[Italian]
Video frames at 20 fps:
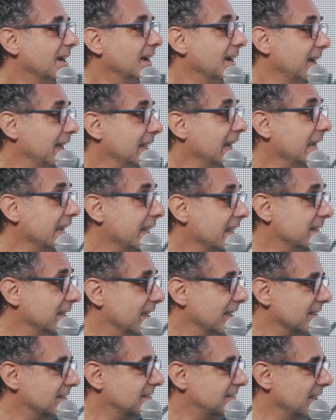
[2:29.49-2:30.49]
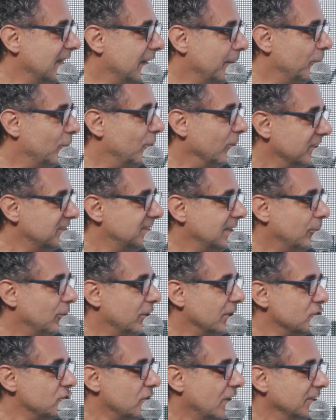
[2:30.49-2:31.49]
e le linee che stiamo, che stiamo
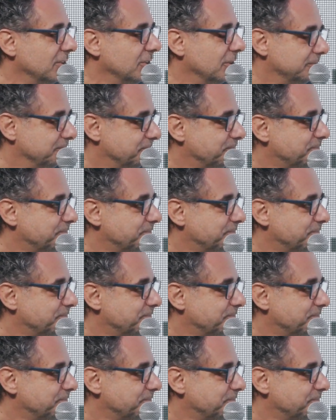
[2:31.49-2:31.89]
lanciando.